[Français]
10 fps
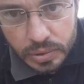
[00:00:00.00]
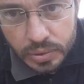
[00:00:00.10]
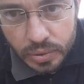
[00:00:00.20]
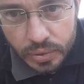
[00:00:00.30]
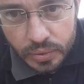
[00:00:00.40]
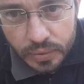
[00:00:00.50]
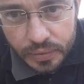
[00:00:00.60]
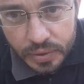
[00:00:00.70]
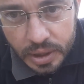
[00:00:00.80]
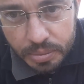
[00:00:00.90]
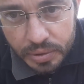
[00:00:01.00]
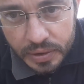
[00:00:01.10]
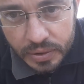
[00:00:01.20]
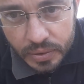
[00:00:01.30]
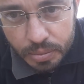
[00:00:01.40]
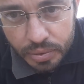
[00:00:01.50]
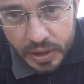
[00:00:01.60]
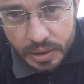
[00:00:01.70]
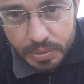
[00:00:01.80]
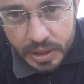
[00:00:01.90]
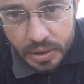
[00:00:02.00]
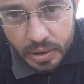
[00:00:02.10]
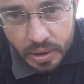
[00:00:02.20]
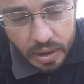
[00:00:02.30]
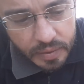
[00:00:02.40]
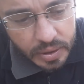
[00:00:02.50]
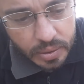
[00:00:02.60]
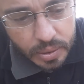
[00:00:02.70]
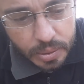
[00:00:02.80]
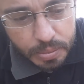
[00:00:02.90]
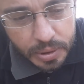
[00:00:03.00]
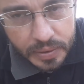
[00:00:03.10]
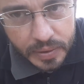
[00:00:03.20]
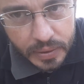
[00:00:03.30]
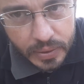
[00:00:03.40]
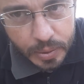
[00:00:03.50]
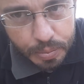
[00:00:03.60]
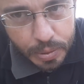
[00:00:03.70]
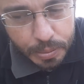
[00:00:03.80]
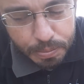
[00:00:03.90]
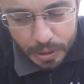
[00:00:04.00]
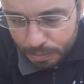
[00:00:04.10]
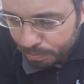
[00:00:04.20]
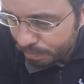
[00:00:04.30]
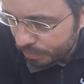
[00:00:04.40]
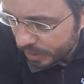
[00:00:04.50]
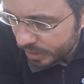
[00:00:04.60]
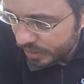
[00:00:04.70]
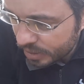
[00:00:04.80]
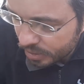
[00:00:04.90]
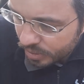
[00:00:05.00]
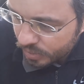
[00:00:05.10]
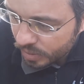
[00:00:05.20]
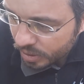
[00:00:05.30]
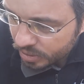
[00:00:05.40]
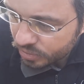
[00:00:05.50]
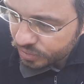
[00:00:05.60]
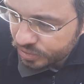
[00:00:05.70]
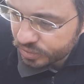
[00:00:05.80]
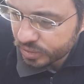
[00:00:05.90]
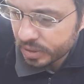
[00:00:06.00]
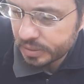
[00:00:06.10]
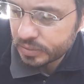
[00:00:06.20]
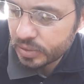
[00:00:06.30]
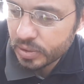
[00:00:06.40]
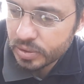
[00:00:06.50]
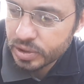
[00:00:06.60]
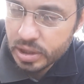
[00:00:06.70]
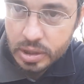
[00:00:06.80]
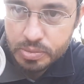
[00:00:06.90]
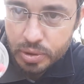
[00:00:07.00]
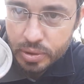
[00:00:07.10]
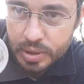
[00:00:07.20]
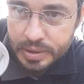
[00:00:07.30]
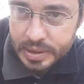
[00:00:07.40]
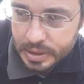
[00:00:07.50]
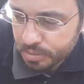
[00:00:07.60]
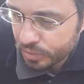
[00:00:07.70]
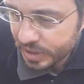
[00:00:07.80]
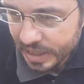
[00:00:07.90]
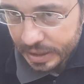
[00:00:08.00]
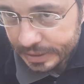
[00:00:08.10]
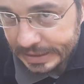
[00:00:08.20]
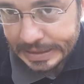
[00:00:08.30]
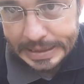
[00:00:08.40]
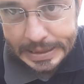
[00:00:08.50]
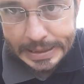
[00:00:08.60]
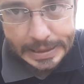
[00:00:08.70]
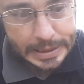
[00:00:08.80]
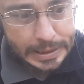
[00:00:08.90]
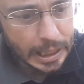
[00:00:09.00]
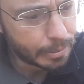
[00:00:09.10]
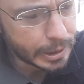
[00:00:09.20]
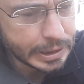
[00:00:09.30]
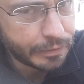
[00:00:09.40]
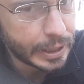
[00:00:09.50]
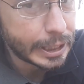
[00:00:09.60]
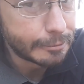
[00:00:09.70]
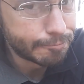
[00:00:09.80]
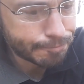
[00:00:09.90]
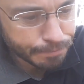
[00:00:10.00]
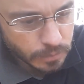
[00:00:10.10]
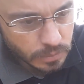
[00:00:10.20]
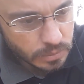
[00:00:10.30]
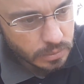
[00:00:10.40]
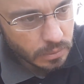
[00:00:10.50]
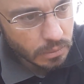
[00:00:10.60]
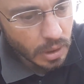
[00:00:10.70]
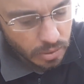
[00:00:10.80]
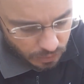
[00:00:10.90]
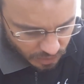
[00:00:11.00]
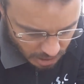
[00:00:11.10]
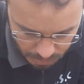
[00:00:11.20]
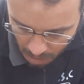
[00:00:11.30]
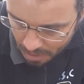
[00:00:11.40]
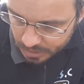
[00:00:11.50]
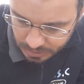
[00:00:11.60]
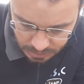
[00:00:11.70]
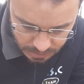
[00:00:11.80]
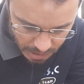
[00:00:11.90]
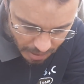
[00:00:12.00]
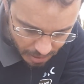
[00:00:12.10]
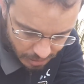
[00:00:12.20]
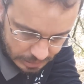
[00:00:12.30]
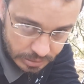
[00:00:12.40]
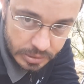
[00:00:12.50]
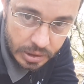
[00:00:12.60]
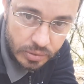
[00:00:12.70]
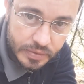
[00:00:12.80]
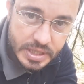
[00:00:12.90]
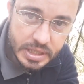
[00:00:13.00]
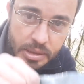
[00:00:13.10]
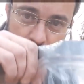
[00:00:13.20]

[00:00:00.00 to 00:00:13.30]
donc on retrouve les petites bouillettes bicolores avec une petite pop-up euh, clockwork toujours orange, il n'en reste plus qu'une, ça sera pour l'autre canne. Après c'est fini. Donc voilà, euh, on retrouve ici